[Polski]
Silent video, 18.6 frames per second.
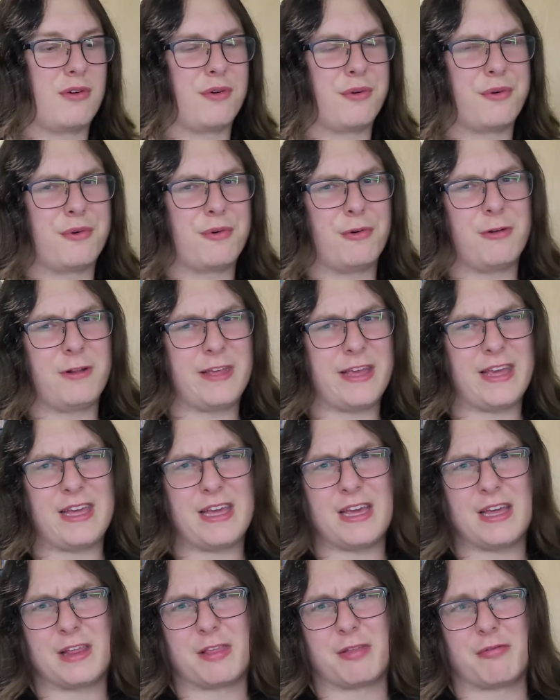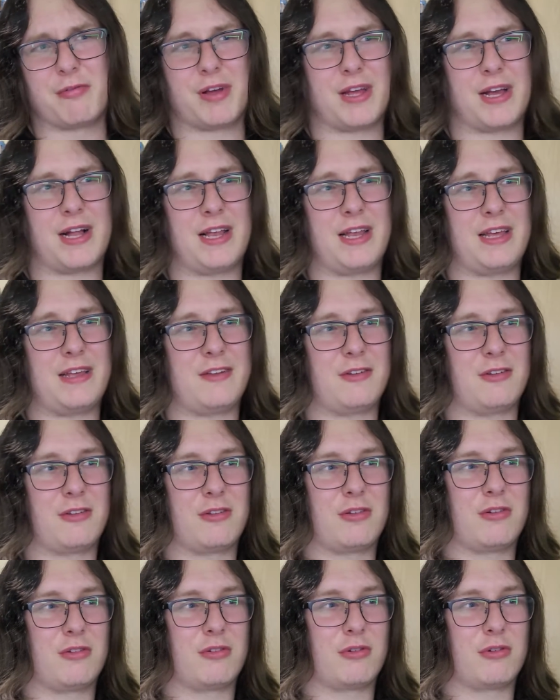Ogólnie niezłe, ale no
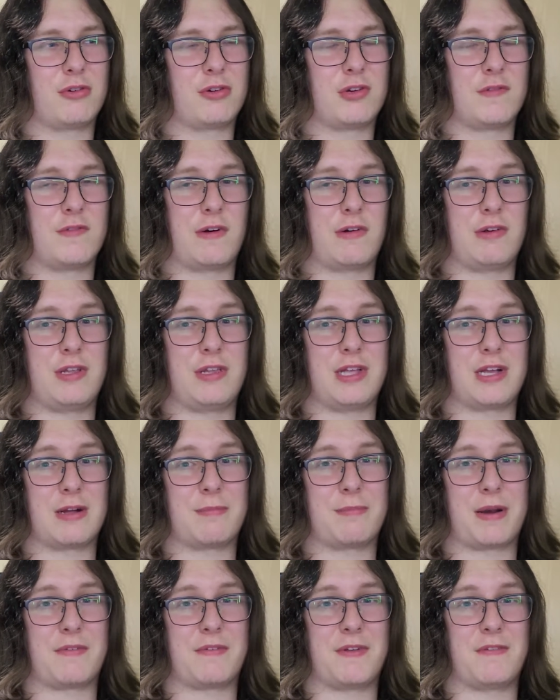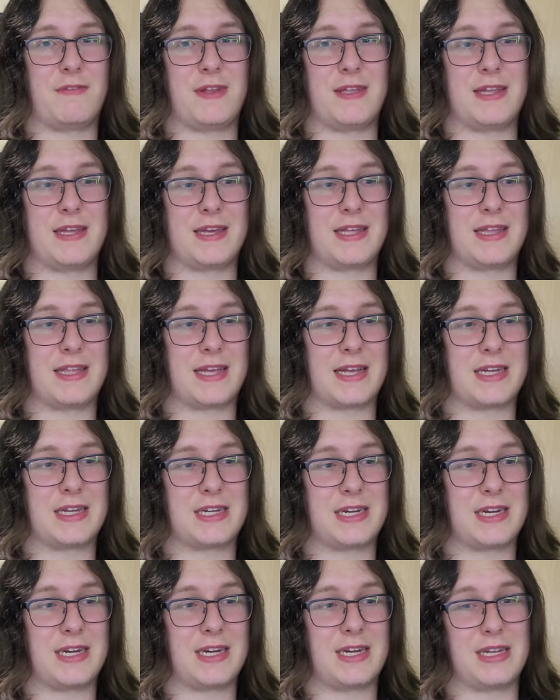to kosztowało i tak prawie dwie dychy,
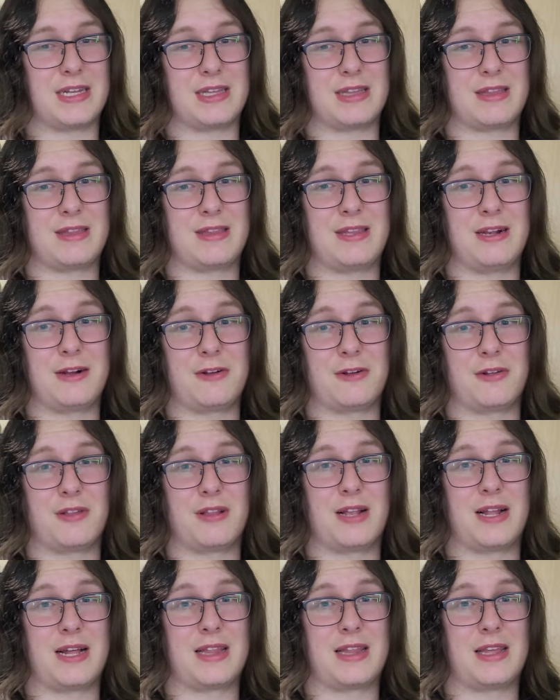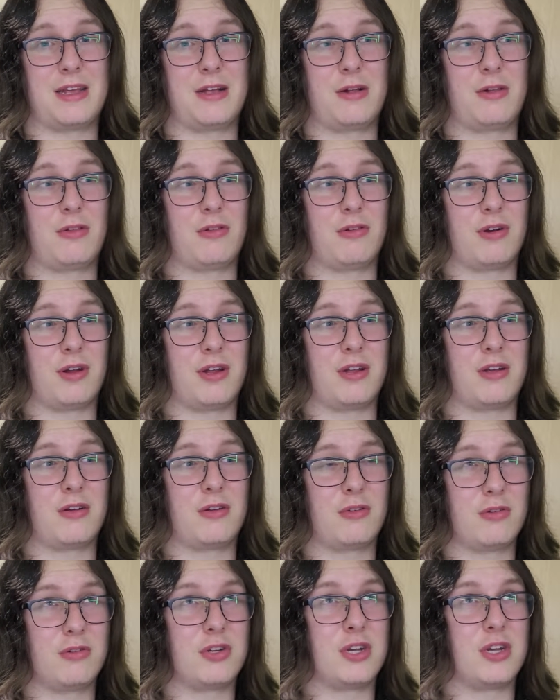także tylko dla tych, który,
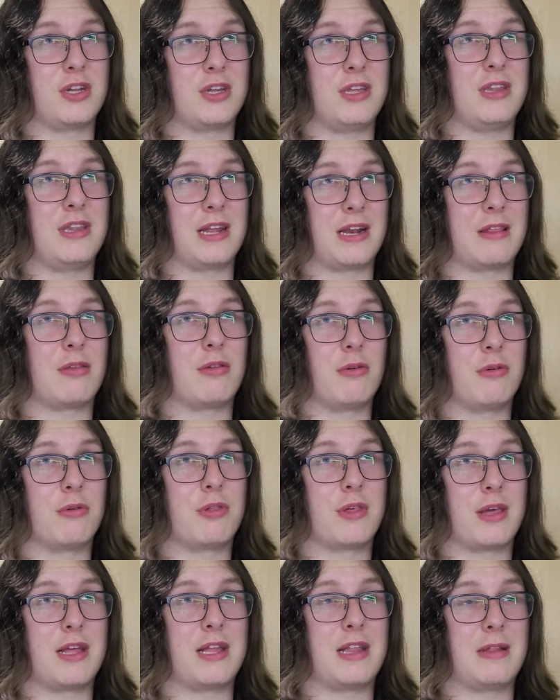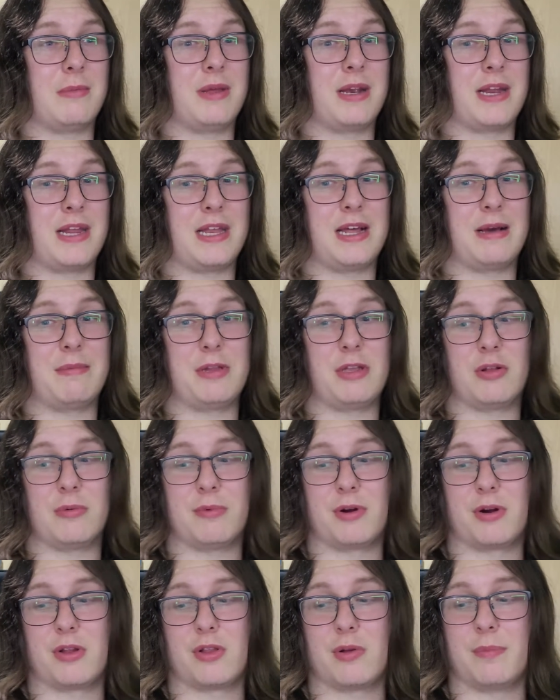którzy interesują się tymi rejnami, to
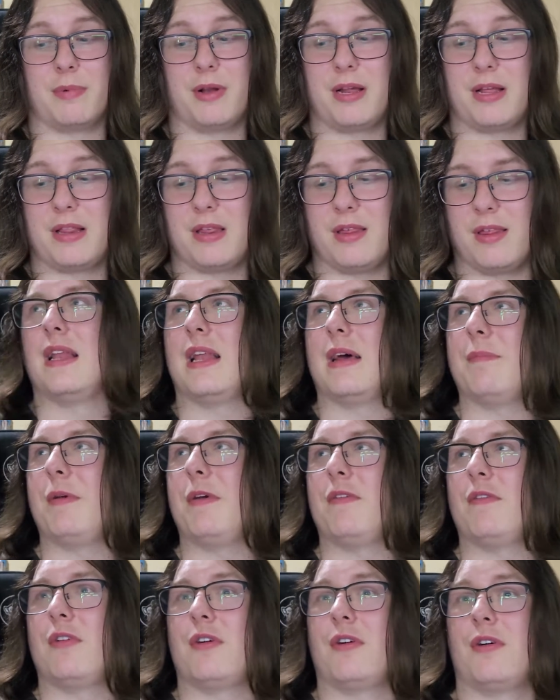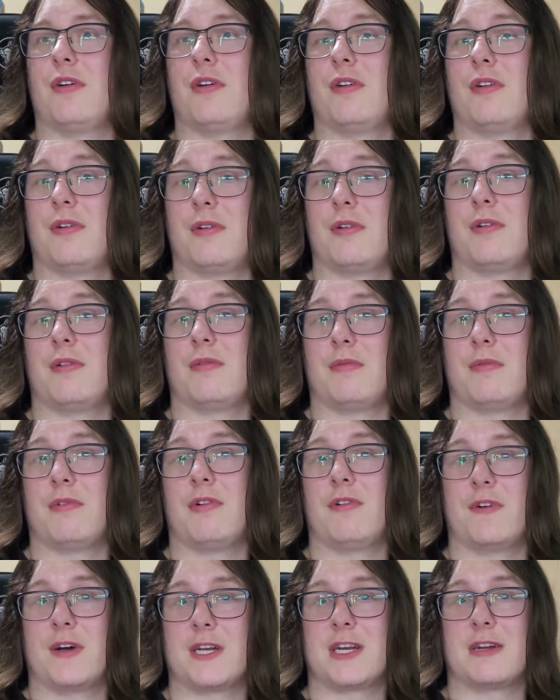mogę to polecić. Na pewno
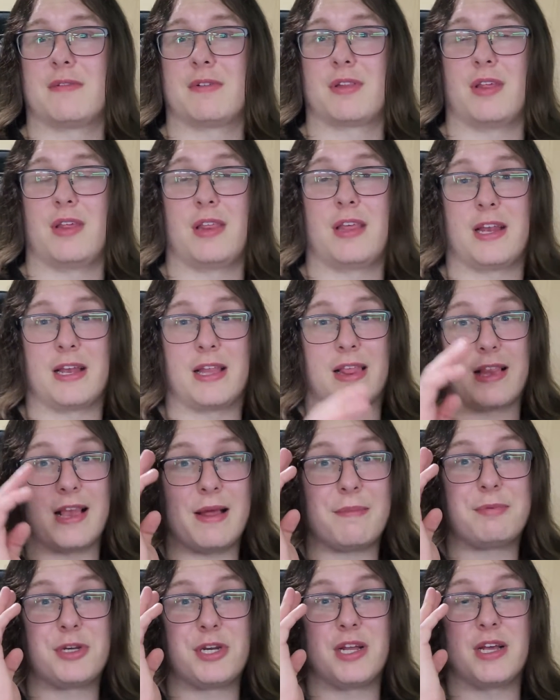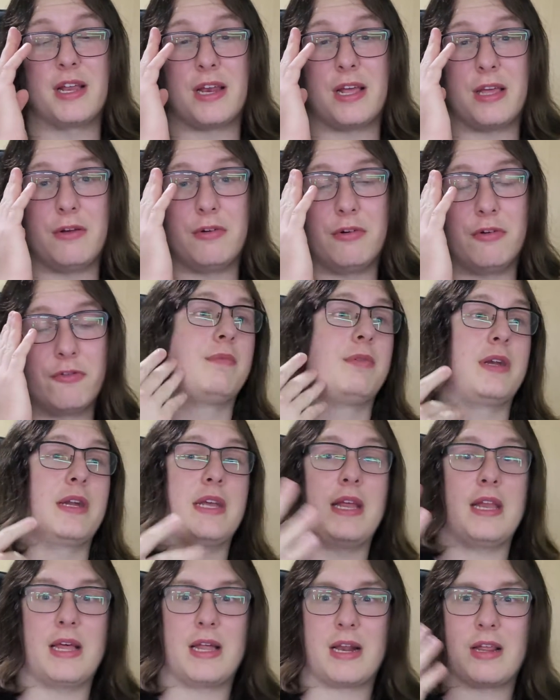Uważam, że to jest jeden z lepszych że
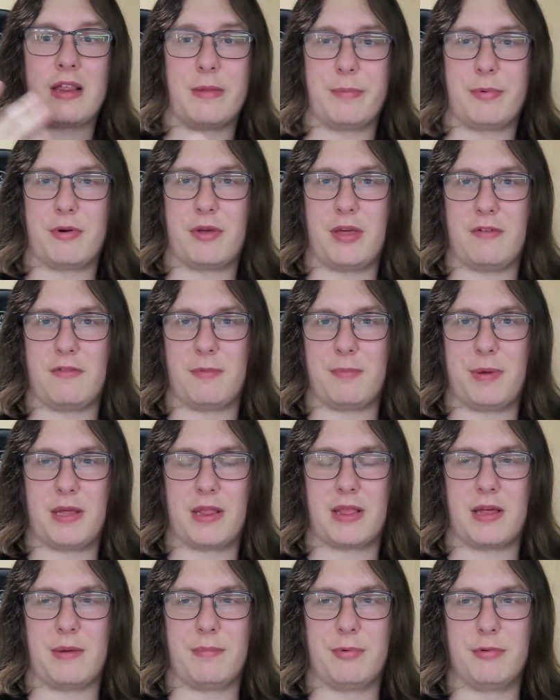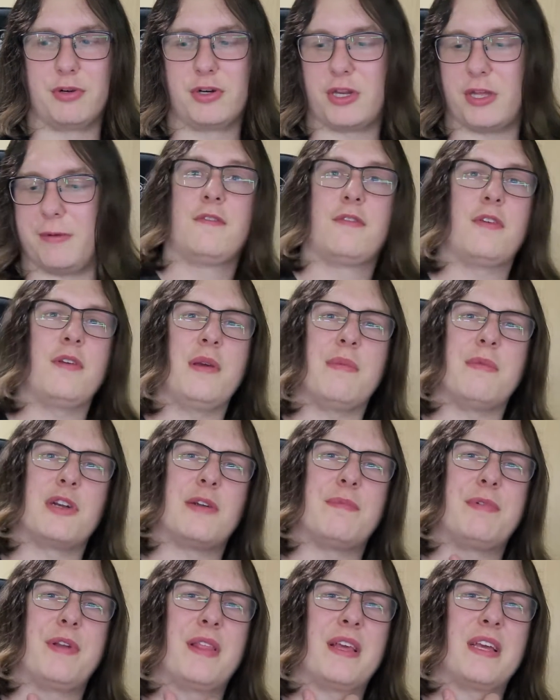przynajmniej na razie, póki nie wypiję całej puszki. W sumie
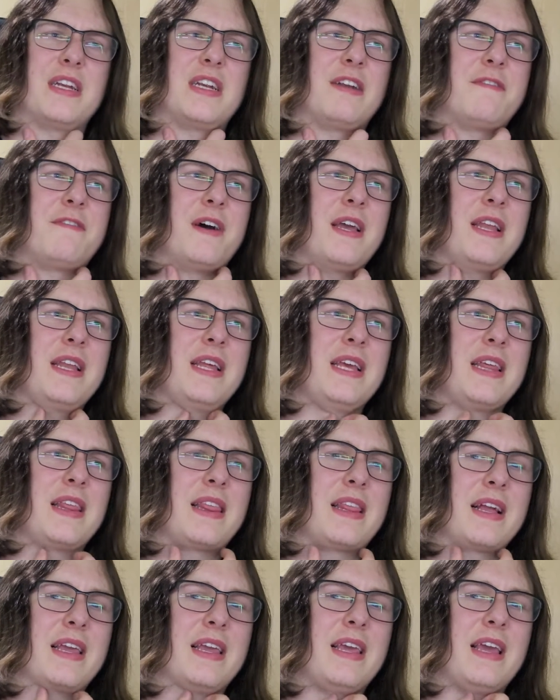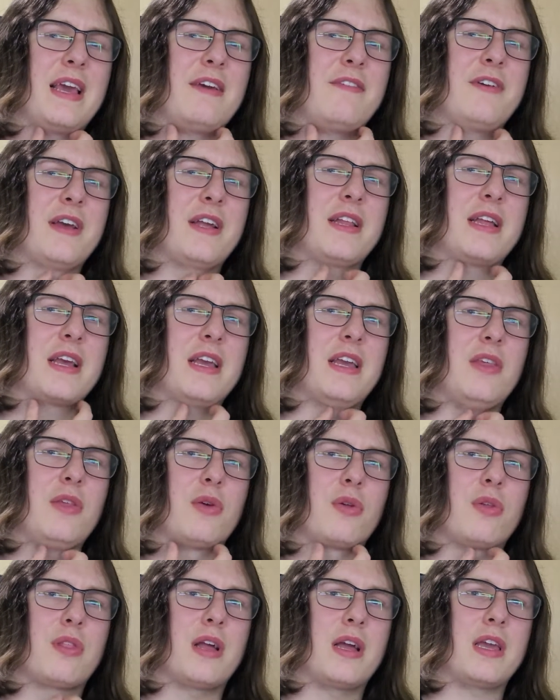muszę przyznać, że fajny jest taki efekt, jaki
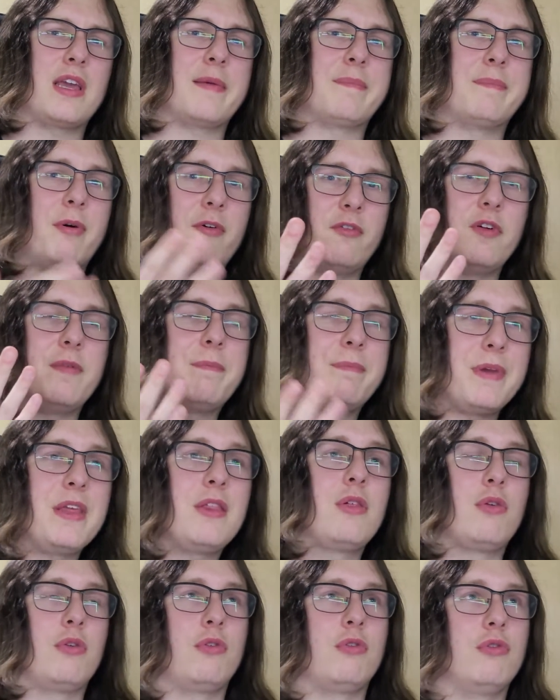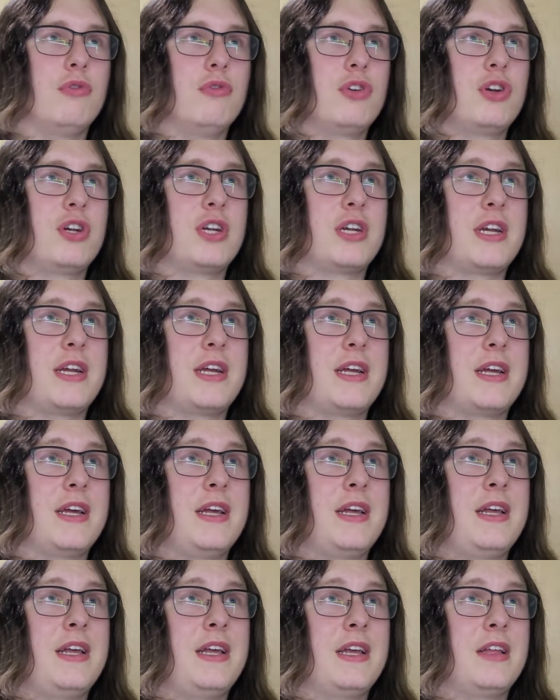zostaje po wypiciu już, że
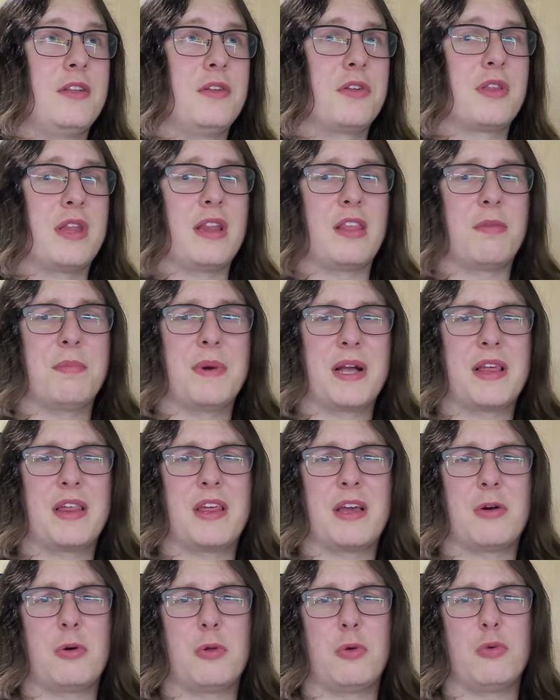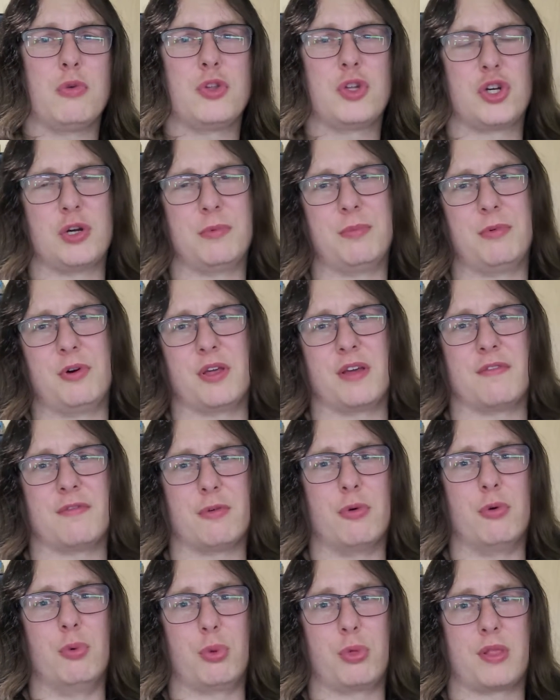no ten smak się jakoś utrzymuje
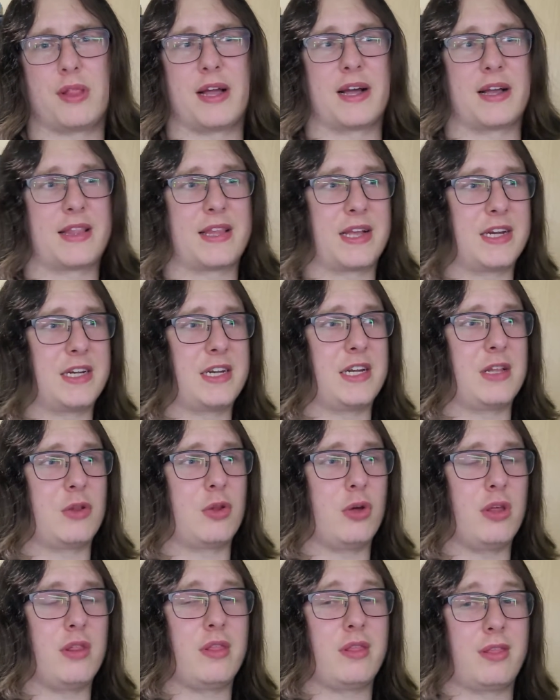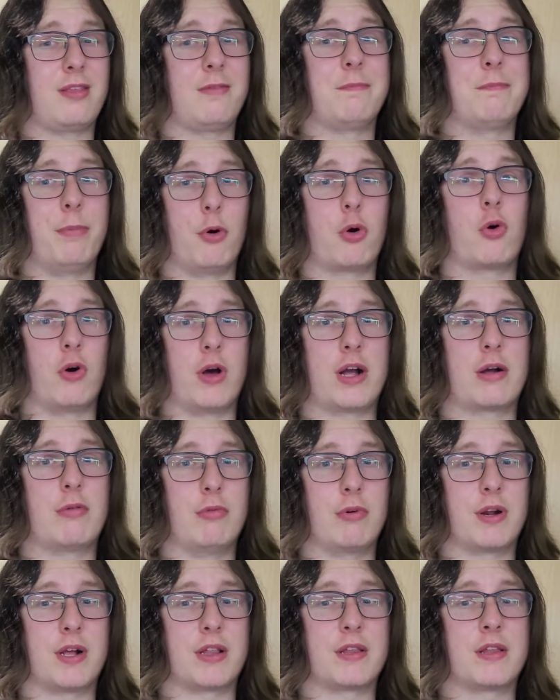w ustach, także to jest spoko
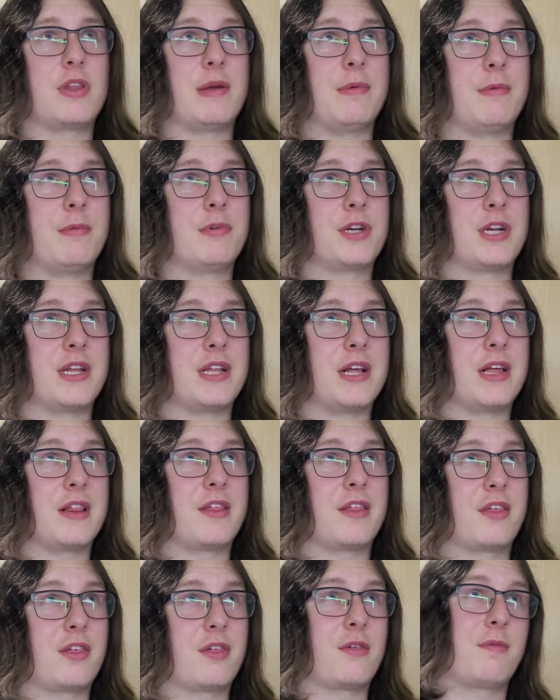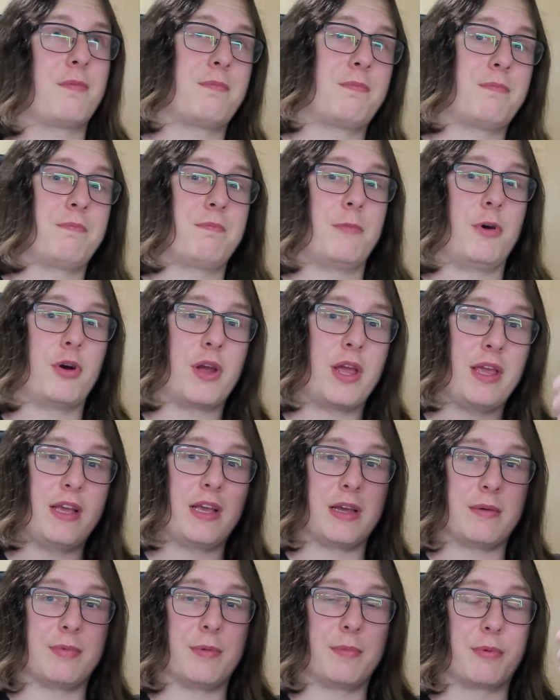akurat. Temu muszę dać
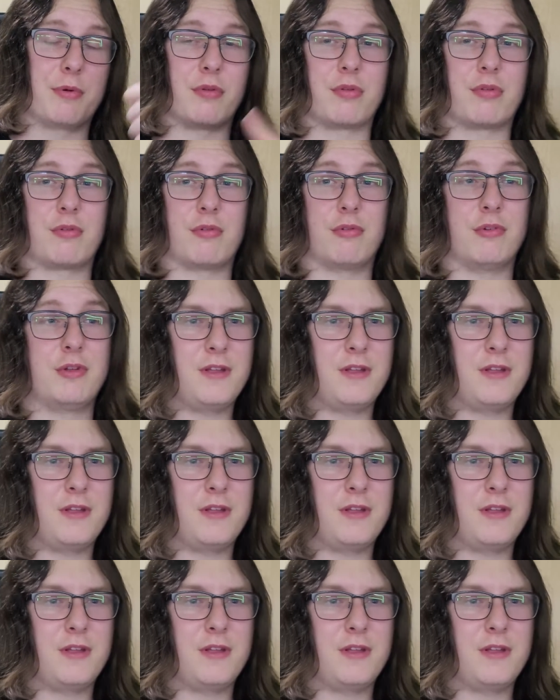okejkę po prostu.